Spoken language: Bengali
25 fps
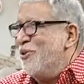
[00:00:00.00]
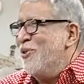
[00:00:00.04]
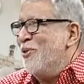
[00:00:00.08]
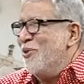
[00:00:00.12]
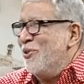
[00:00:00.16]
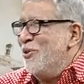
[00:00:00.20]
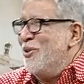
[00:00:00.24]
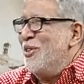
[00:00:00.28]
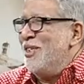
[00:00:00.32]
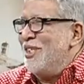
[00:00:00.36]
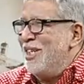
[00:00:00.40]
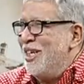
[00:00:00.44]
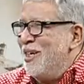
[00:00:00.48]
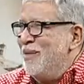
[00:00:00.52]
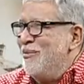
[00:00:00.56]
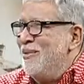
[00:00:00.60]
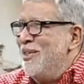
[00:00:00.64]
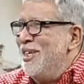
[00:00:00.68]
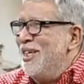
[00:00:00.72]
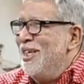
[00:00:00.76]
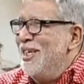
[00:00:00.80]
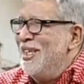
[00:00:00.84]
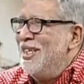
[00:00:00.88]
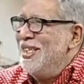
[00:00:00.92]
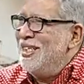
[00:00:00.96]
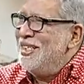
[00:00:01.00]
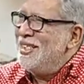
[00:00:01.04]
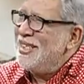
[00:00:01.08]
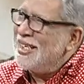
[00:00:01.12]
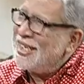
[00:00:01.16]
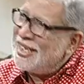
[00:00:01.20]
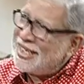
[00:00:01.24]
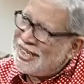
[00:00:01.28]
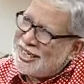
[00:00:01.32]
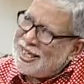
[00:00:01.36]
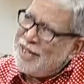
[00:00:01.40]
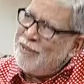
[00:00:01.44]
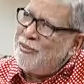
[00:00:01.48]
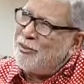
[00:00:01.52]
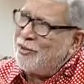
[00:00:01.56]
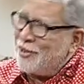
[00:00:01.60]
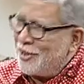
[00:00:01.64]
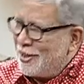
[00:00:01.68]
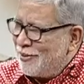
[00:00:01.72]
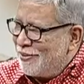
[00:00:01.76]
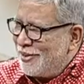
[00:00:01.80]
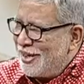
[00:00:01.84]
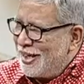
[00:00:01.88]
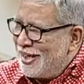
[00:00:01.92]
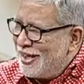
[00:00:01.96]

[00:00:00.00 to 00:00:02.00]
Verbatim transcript: খোকন সাহেব সেটা কি বলতে পারি